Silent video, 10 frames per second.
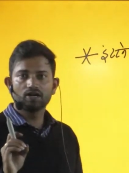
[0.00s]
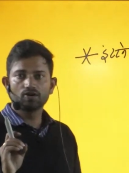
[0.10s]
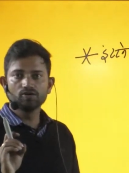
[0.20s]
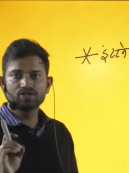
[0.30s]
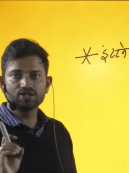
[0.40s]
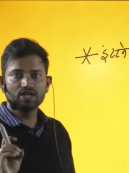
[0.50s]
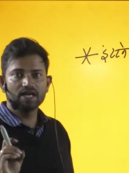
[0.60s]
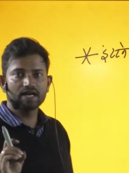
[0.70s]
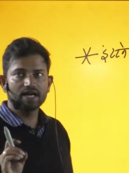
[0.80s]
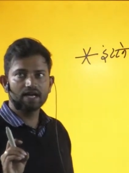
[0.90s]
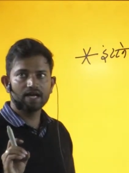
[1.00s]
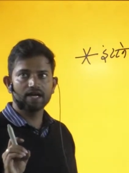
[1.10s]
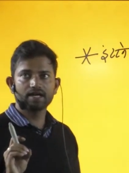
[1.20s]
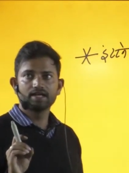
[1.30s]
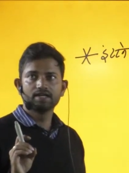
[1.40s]
रूल्स दिए गए
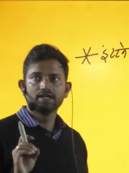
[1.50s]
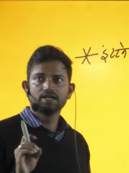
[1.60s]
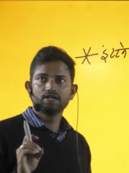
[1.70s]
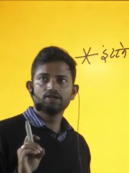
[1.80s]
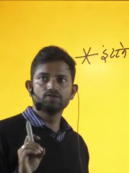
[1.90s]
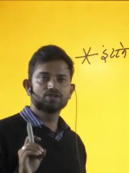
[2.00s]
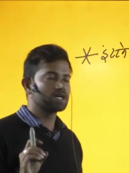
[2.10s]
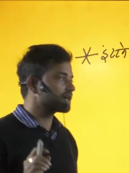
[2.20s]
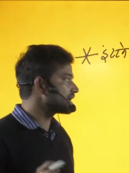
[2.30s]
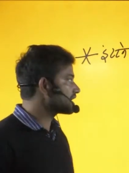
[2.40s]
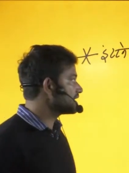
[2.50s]
हैं यूज करने के